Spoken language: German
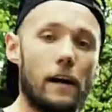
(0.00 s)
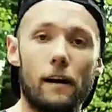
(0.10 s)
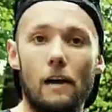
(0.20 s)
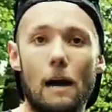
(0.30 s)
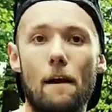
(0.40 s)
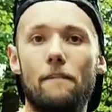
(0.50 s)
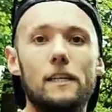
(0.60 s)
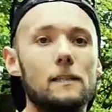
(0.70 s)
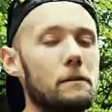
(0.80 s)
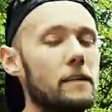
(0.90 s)
ja, aber
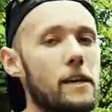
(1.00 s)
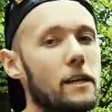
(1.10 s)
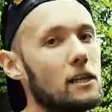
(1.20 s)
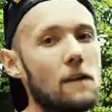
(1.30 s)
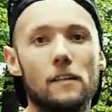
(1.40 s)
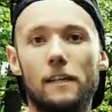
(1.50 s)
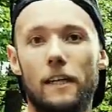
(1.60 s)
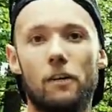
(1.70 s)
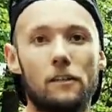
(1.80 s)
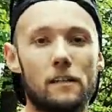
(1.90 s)
wenn ihr es bis hierhin geschafft habt,
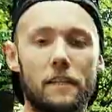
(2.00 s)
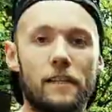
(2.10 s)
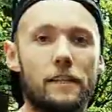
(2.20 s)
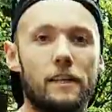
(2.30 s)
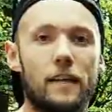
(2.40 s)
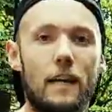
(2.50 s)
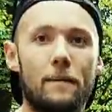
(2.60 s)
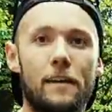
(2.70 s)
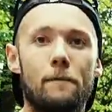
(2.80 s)
kann euch das Ding eigentlich keiner mehr